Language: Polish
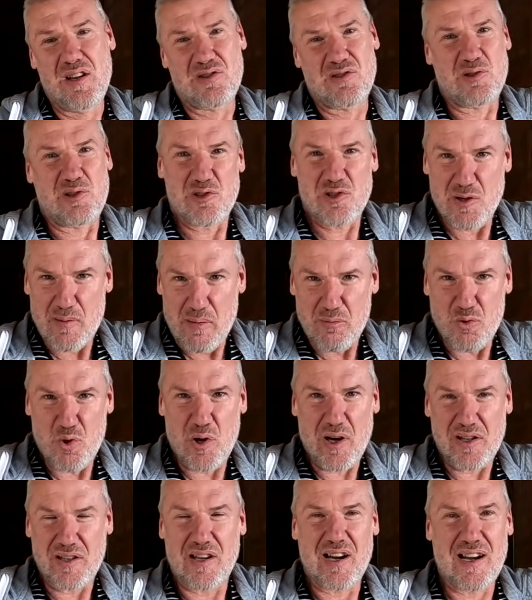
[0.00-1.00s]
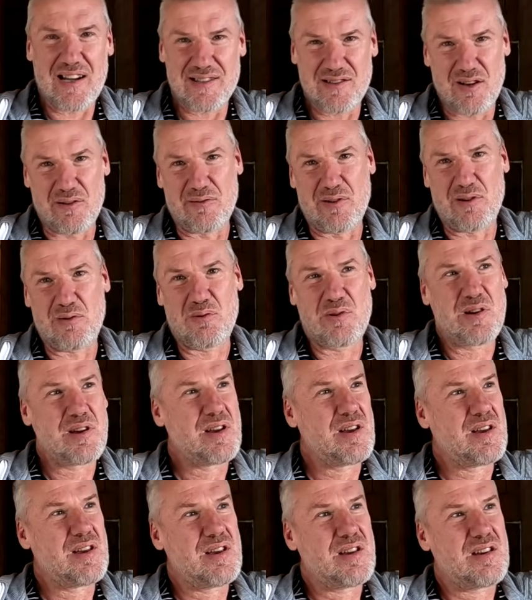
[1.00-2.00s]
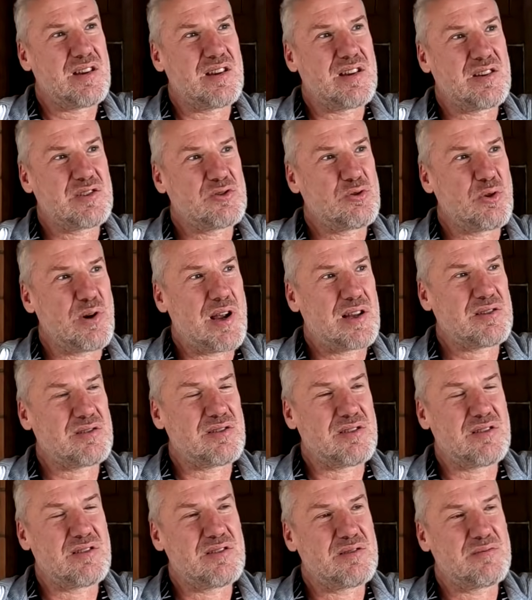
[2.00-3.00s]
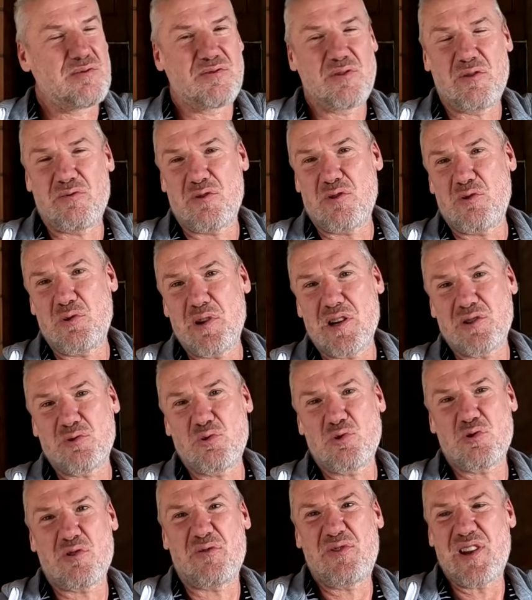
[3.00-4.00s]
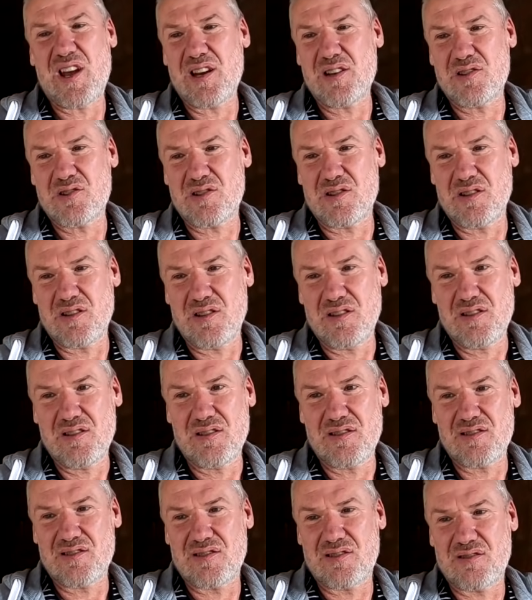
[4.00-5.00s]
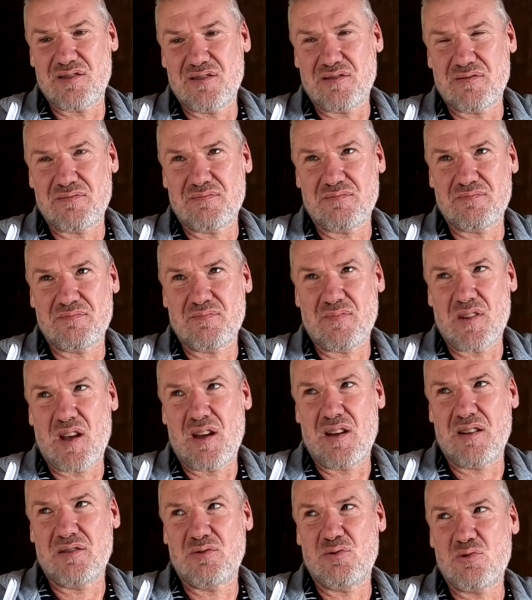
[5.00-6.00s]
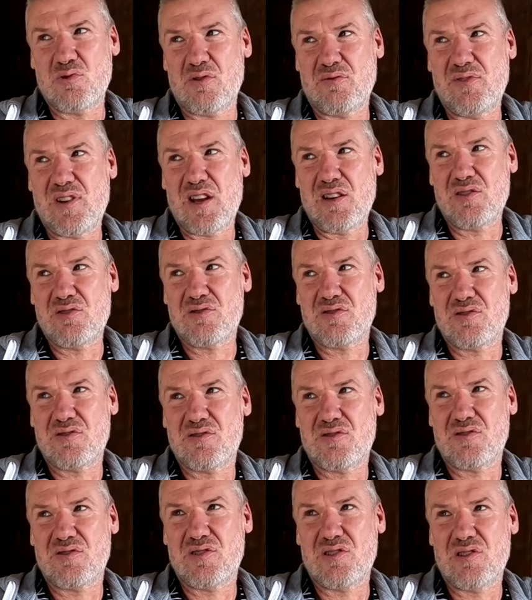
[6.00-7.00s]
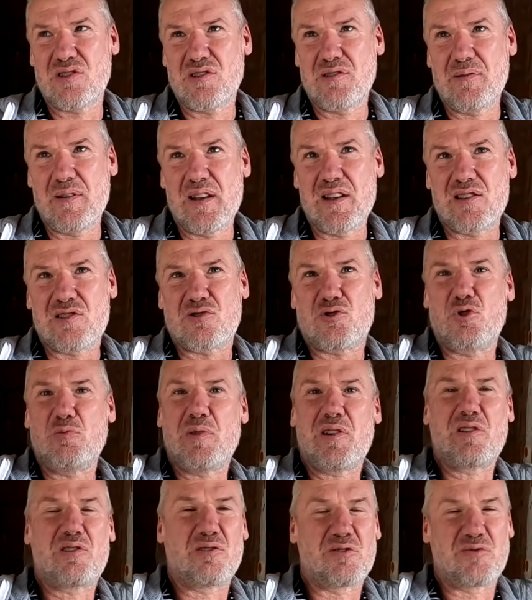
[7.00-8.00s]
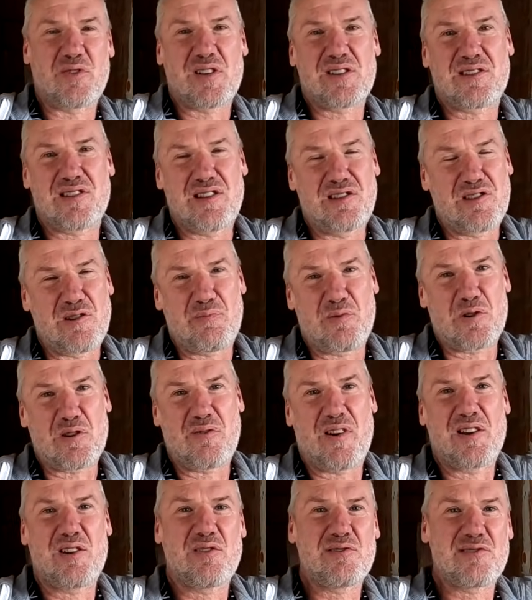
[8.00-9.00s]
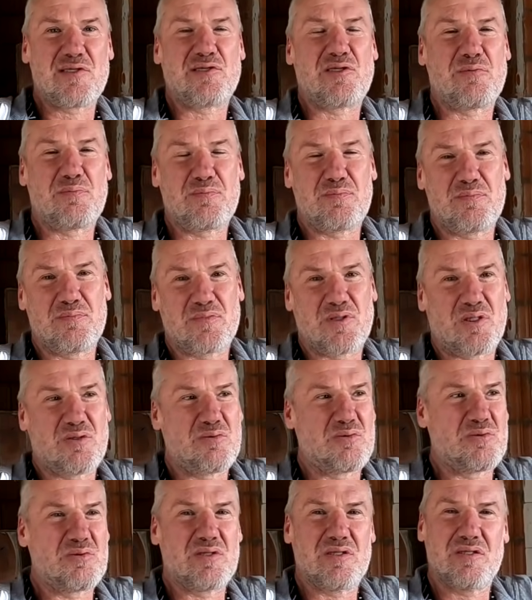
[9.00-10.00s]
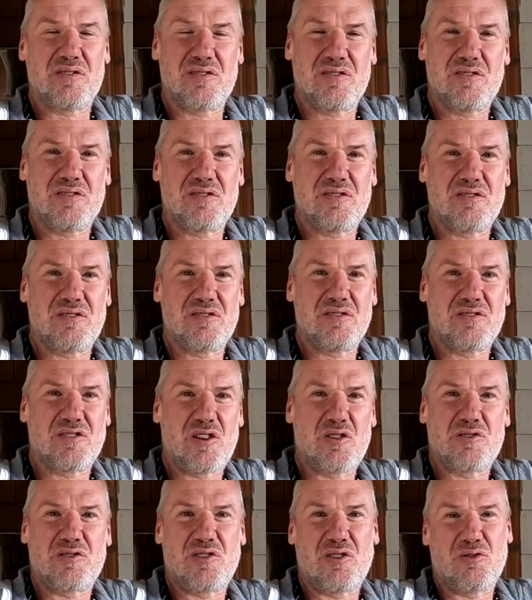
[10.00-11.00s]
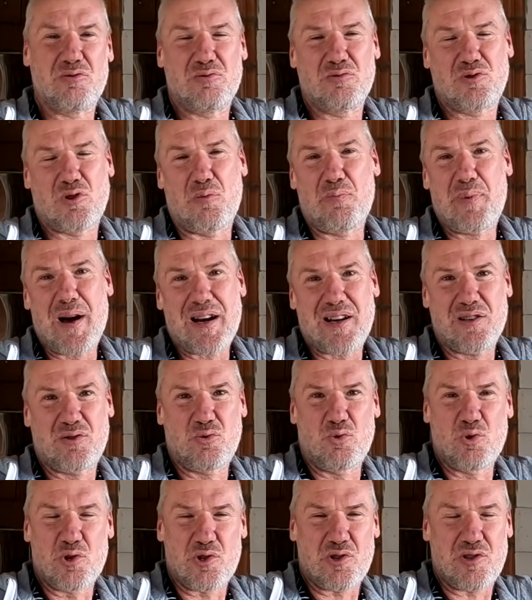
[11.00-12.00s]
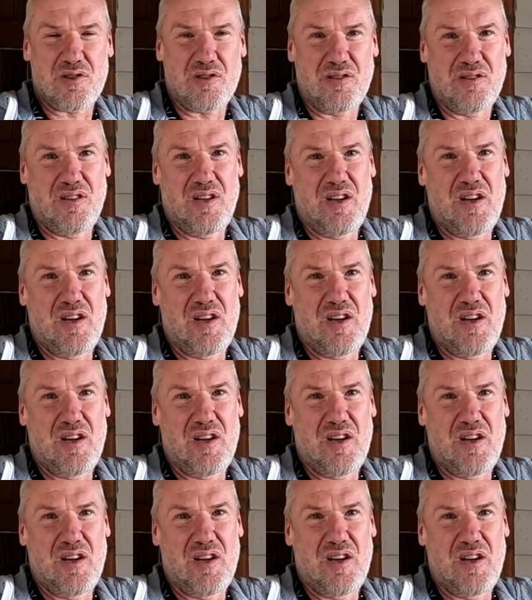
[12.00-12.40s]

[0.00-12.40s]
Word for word: Co jeszcze mam kuchenkę gazową. E, która to wywołuje dużo większy, mm, dużo większy strumień konwekcyjny porywający tą, tą, e, tą, tą, tą parę tłuszczy.